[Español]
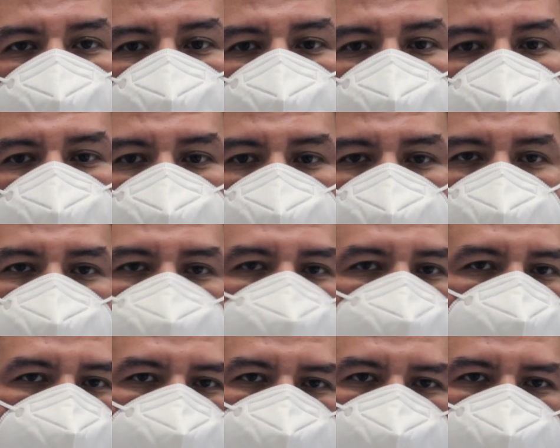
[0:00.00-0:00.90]
y
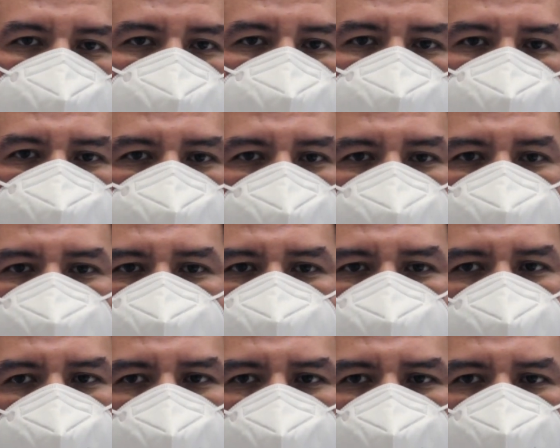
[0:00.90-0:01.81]
desempeño ese
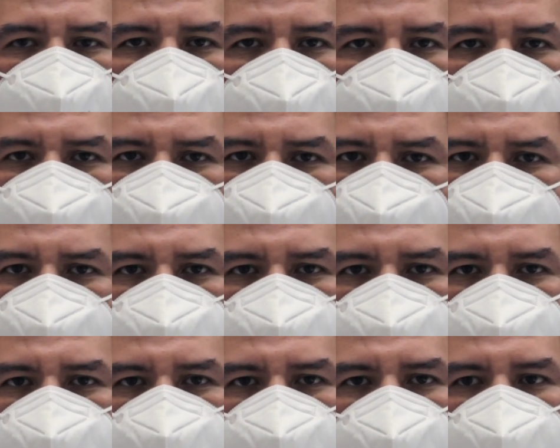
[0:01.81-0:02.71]
cargo alrededor de
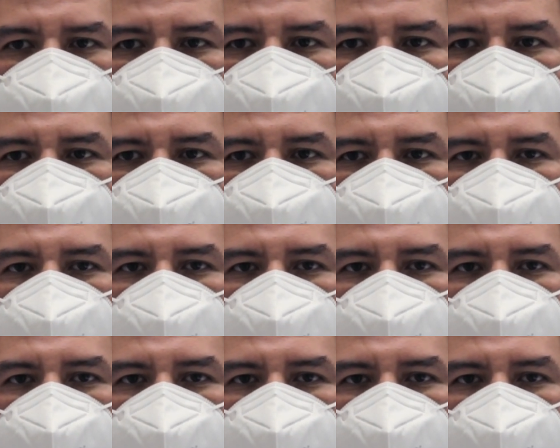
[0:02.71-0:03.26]
tres años